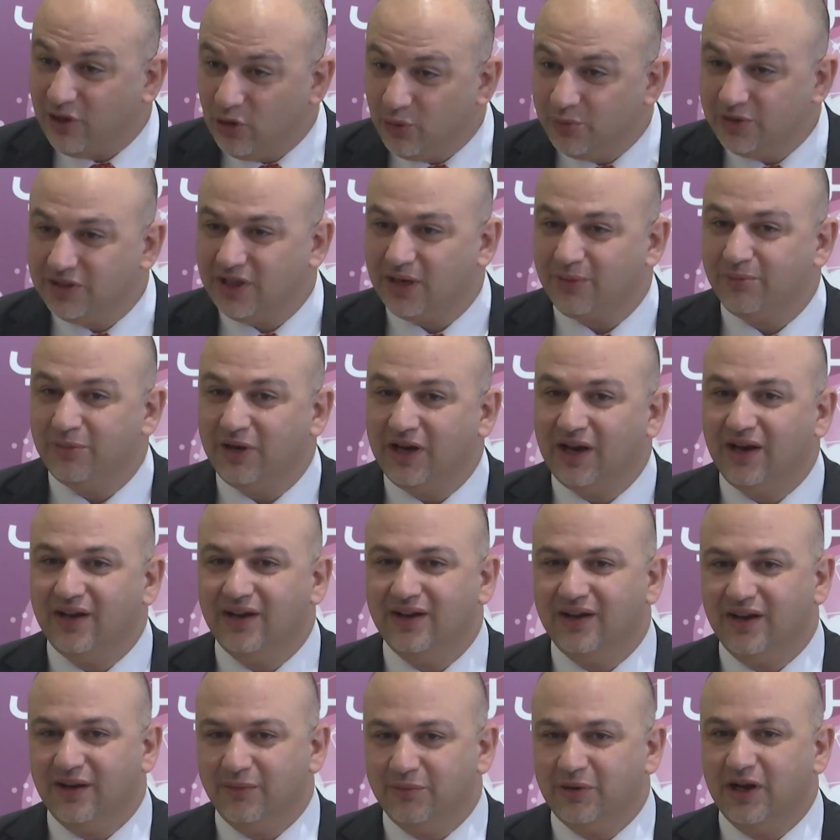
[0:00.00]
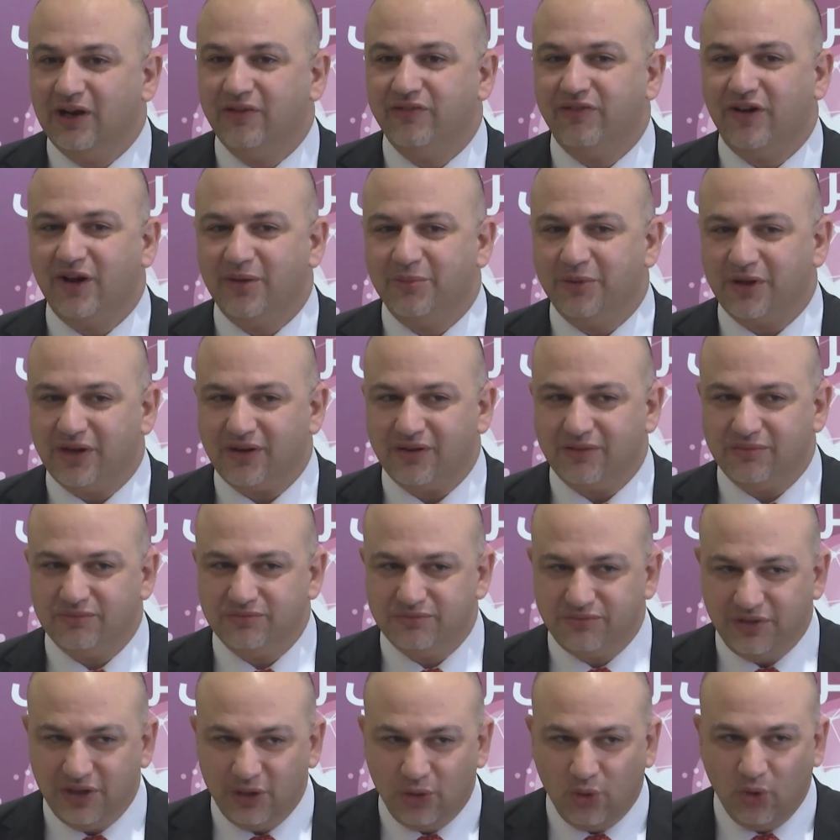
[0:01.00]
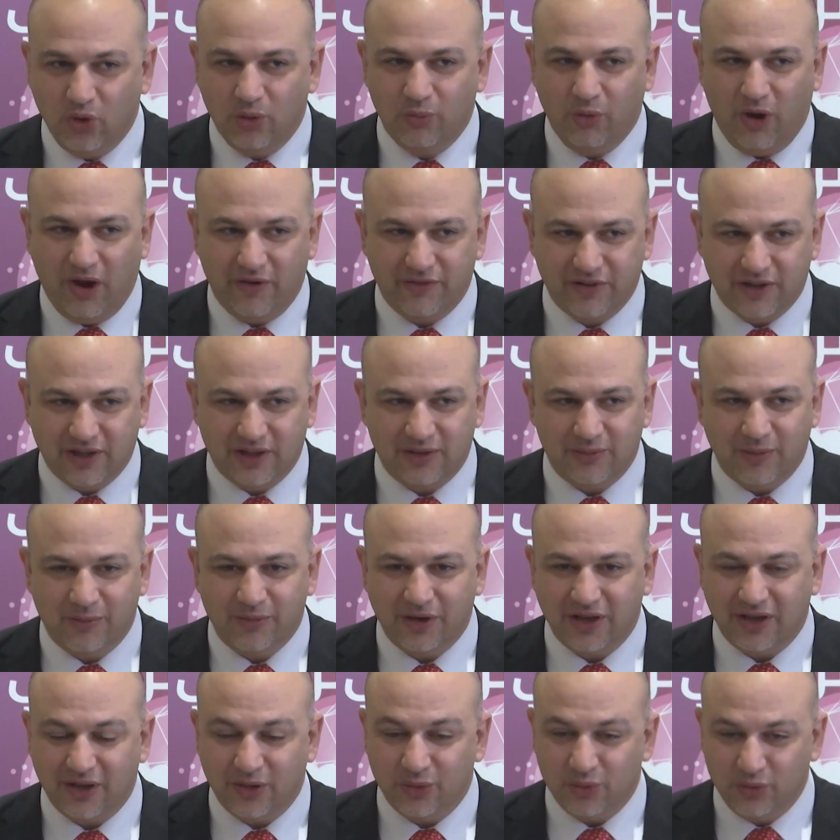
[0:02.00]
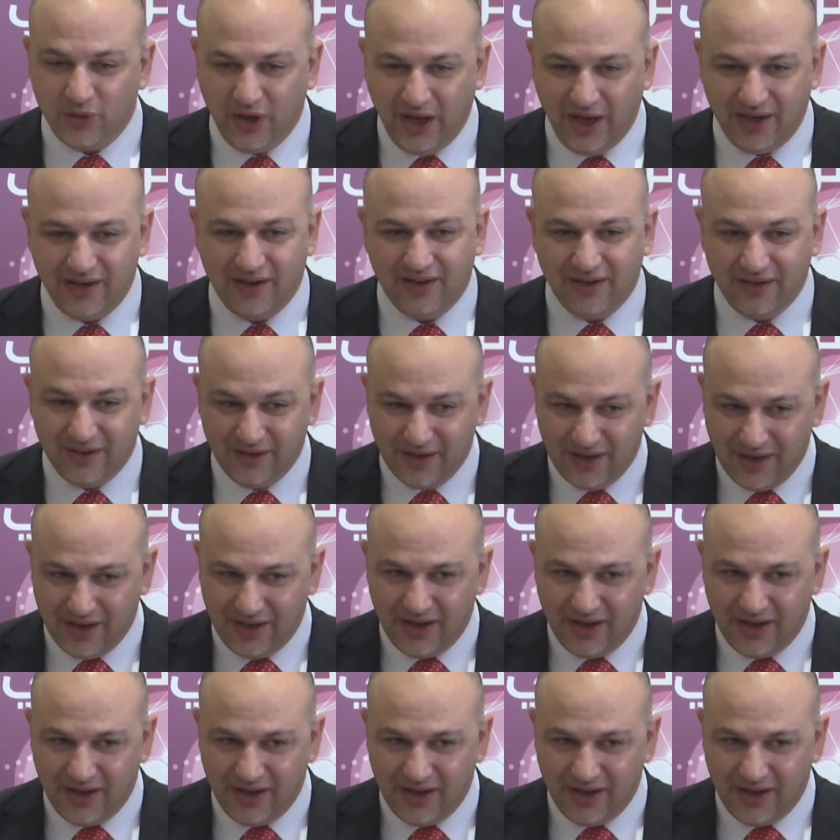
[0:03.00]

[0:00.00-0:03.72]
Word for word: كيلو متر من من الفايبر في كل محافظات المملكه واحنا